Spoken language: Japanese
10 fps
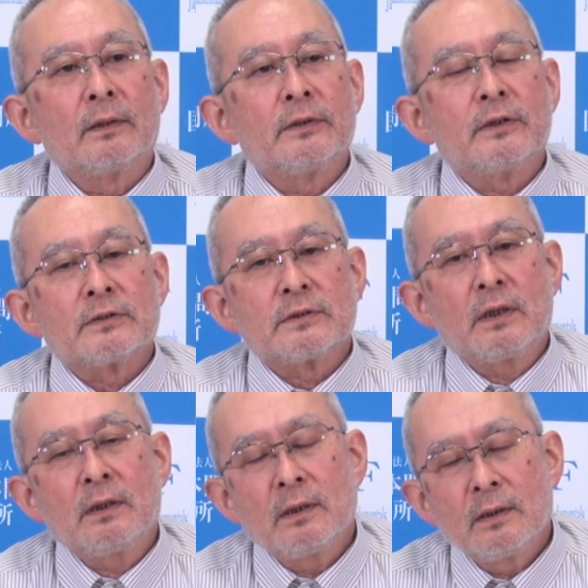にです
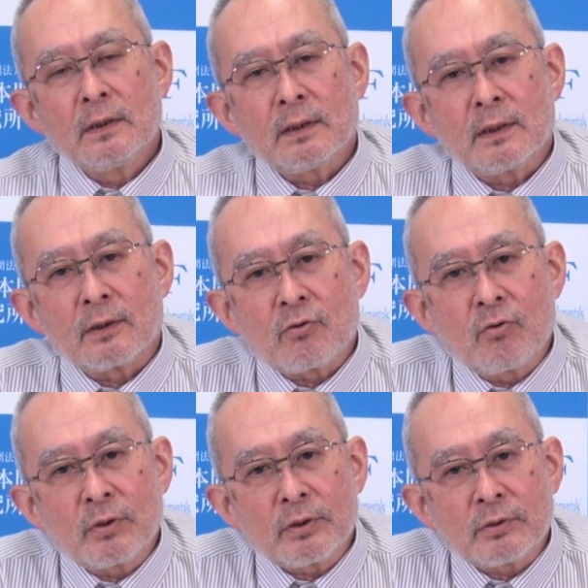ね、えー、
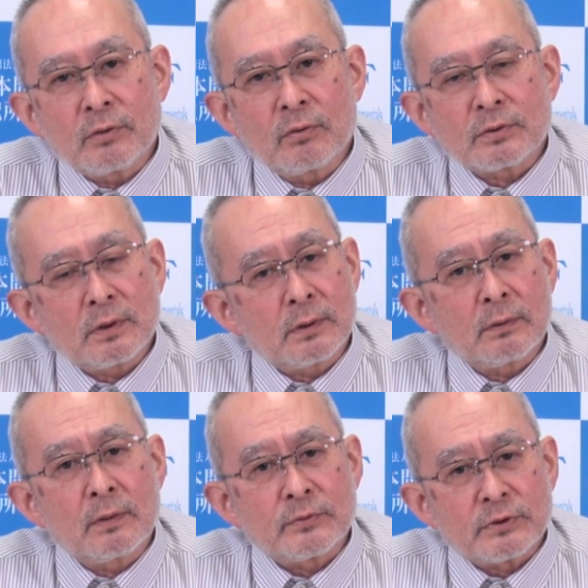攻撃を仕掛
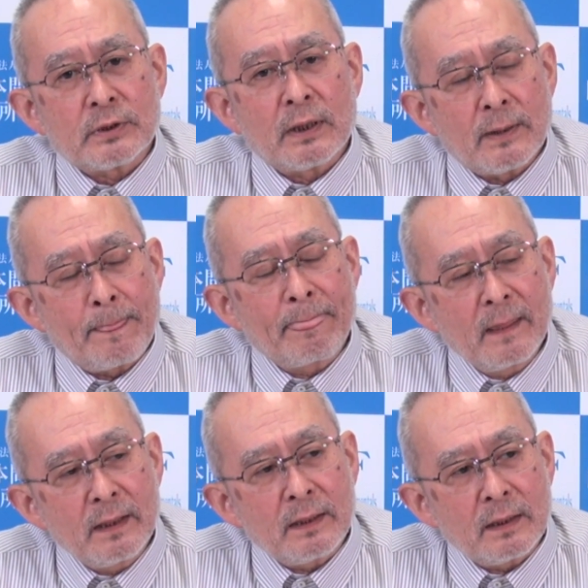けるかもしれない、
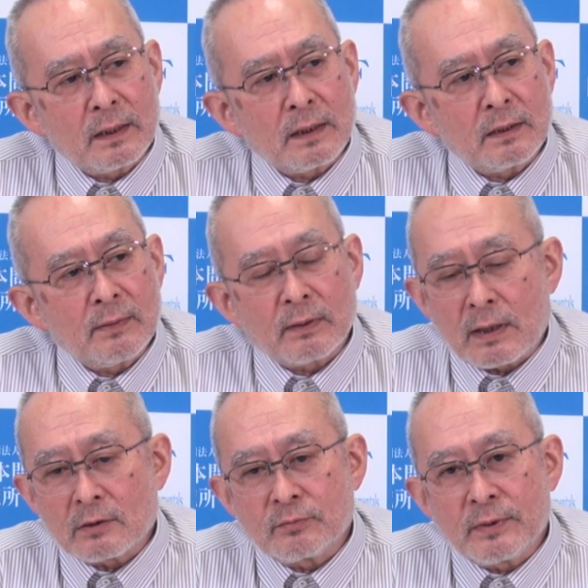えー、いわゆる
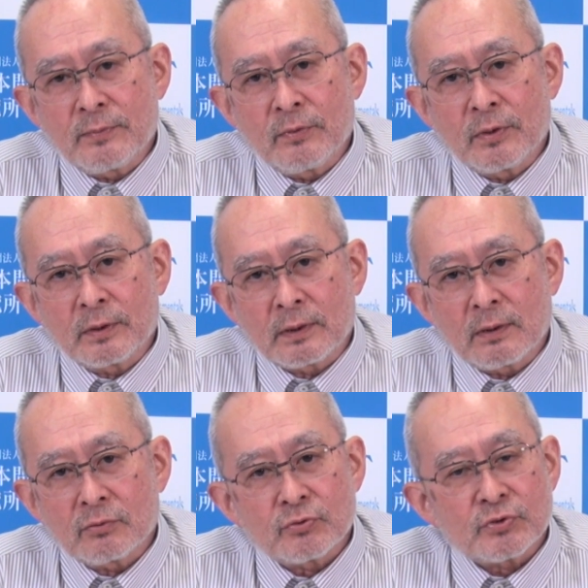革命防衛
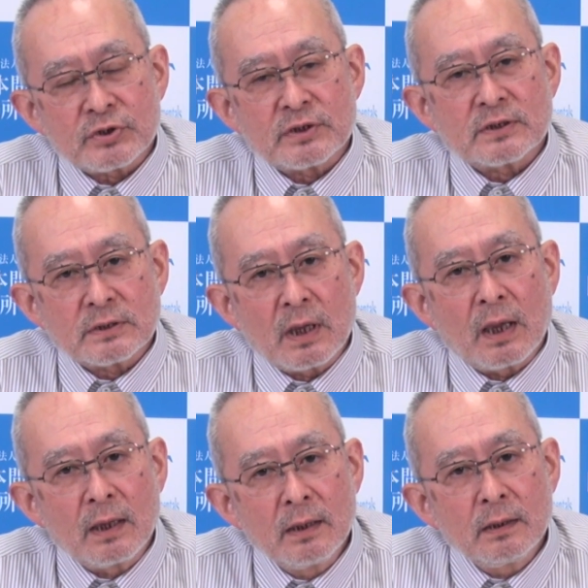隊を中心にです
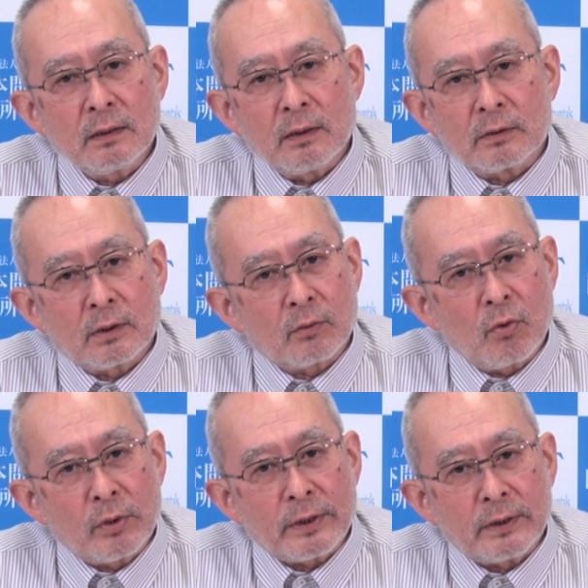ね、えテロ
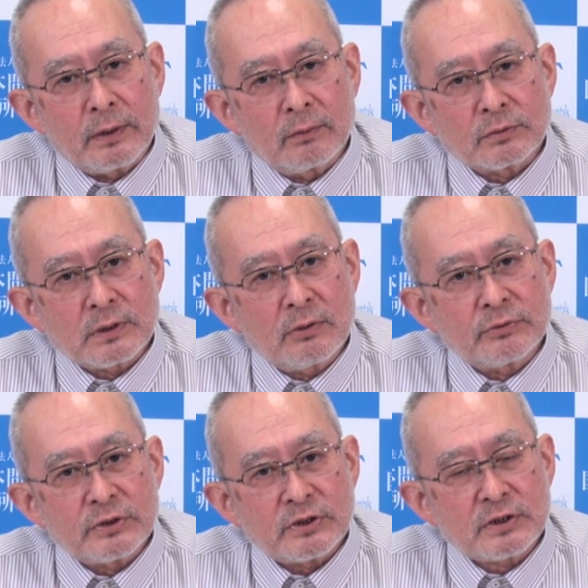攻撃を
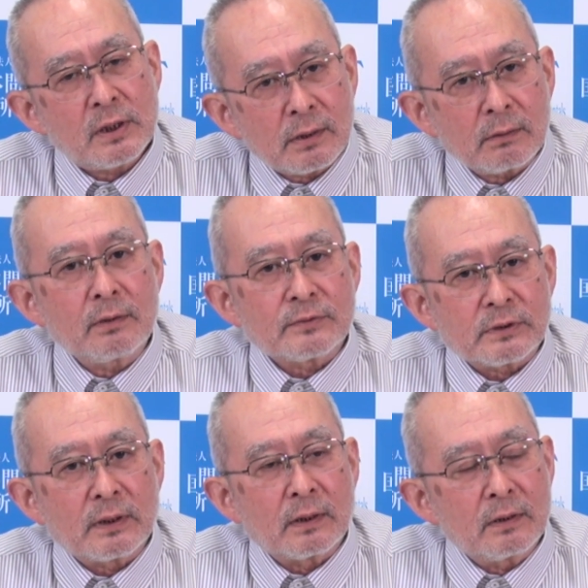サウジに仕掛けるかも
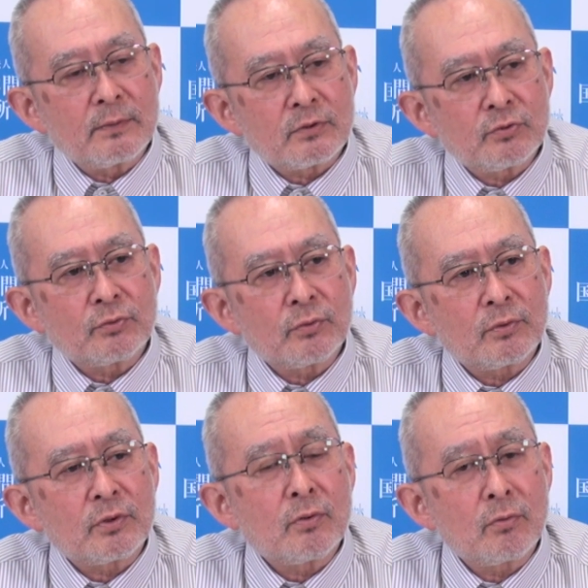しれない今中
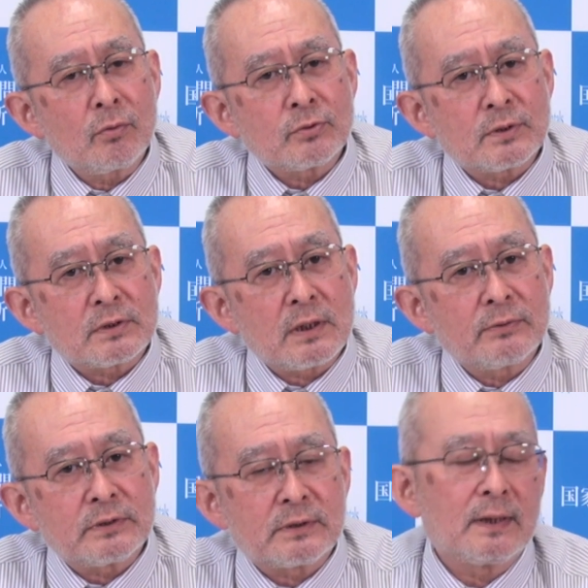東の基本構図は
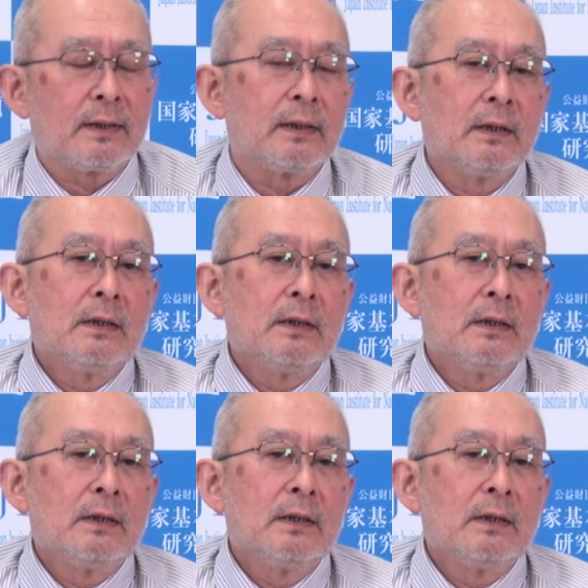サウジ対